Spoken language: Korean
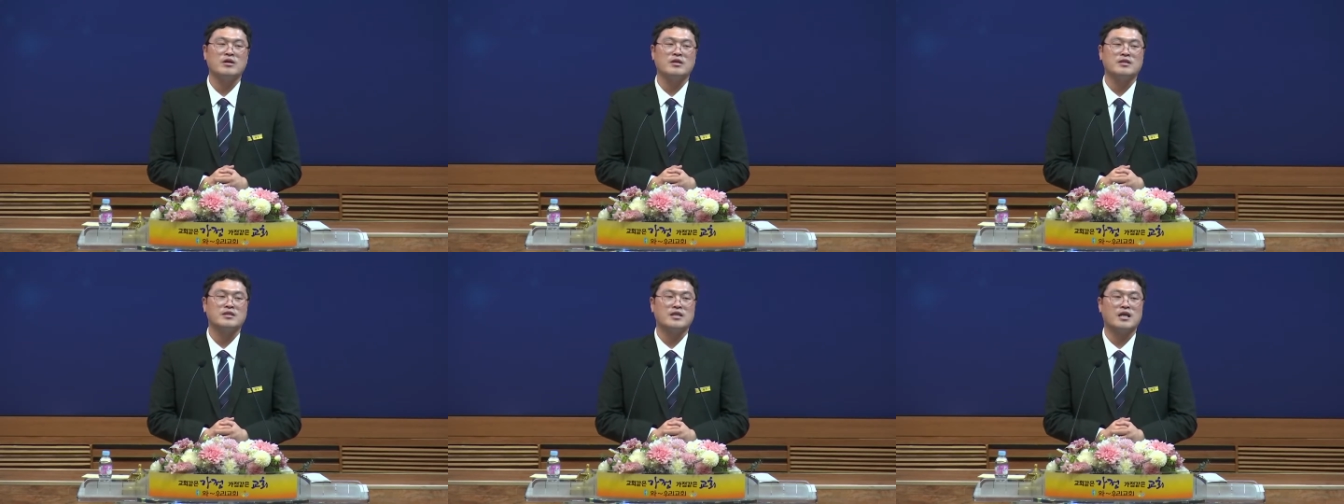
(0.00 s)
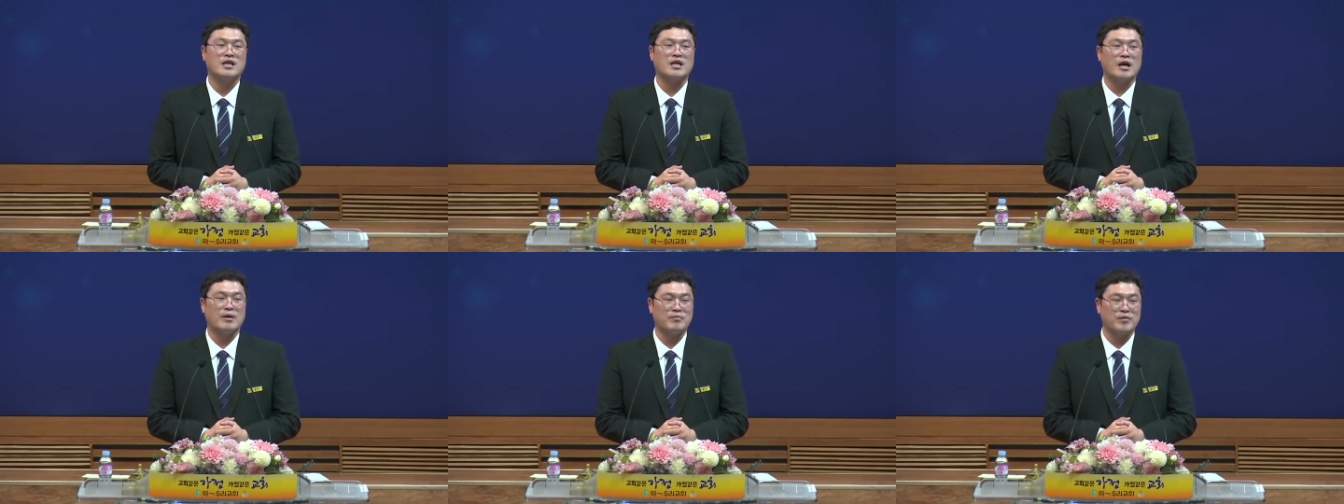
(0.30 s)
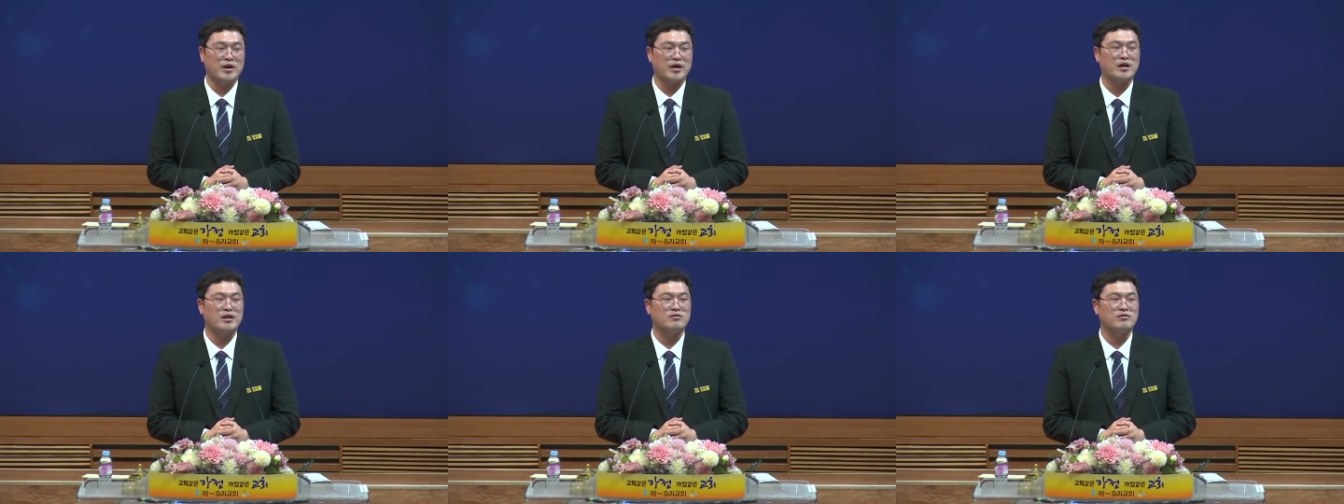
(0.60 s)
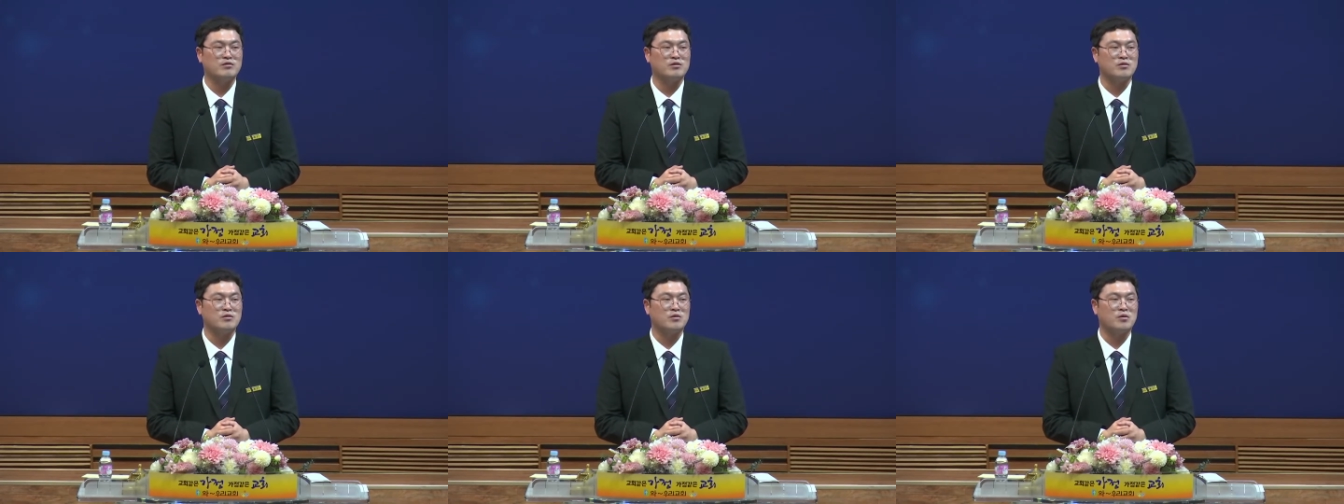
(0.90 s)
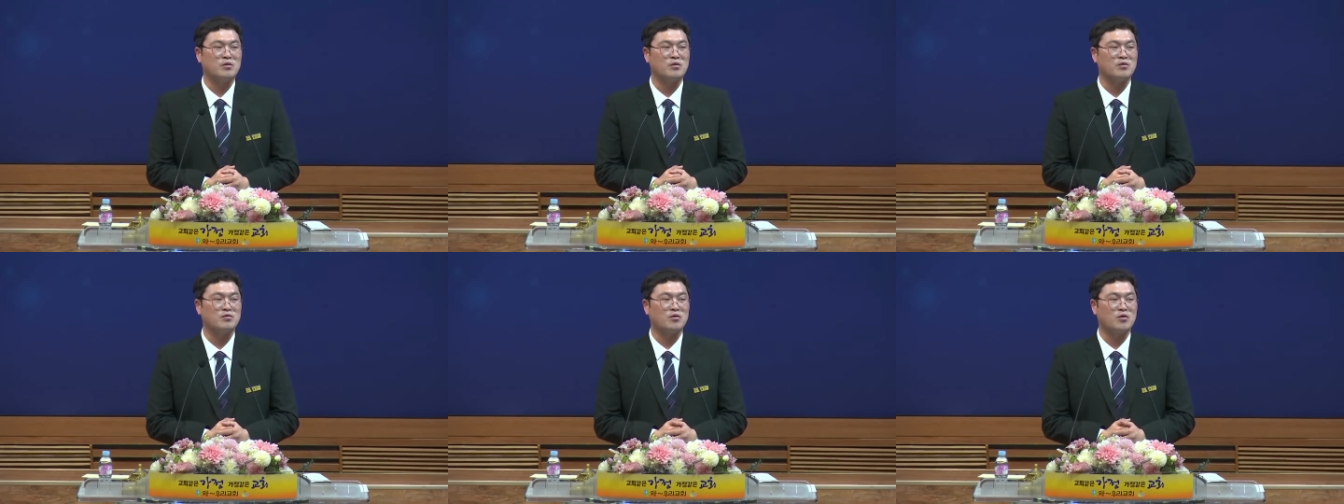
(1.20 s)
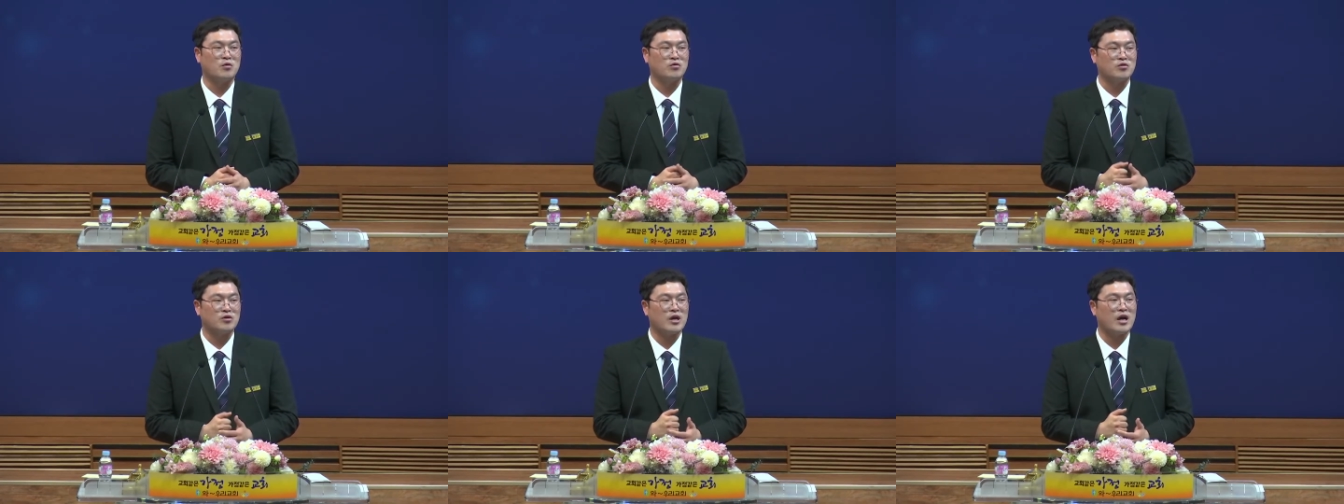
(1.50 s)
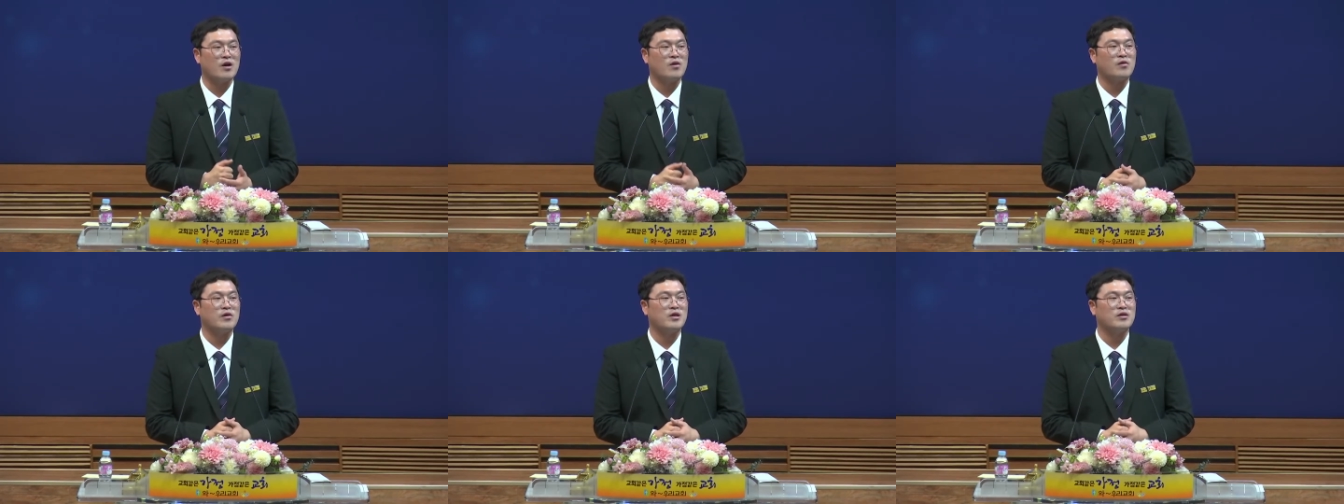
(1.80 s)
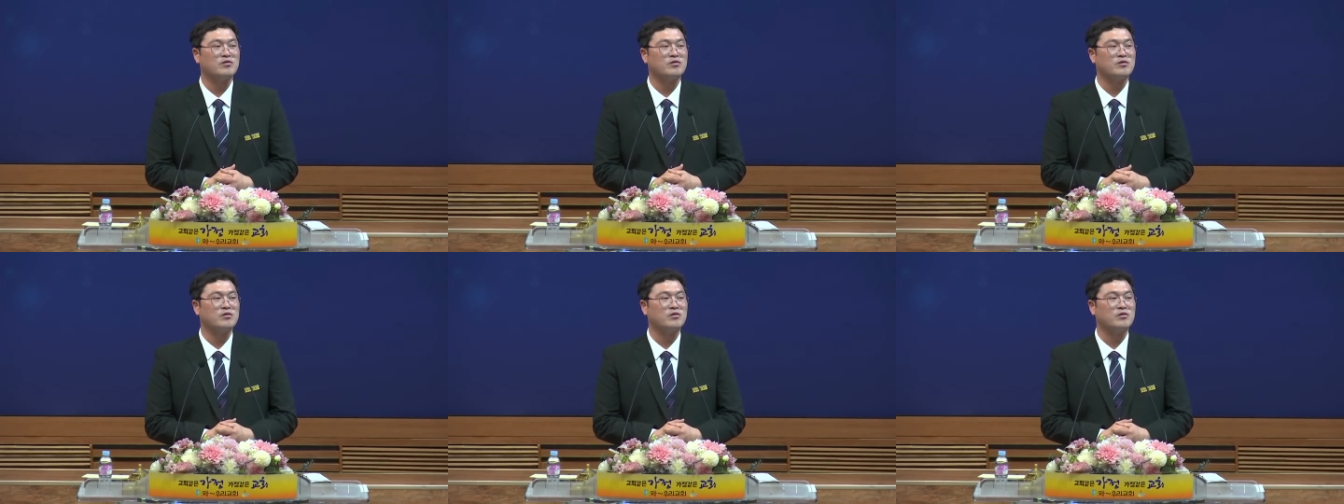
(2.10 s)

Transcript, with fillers: 잘 감당할 수 있도록 또 영육 강건할 수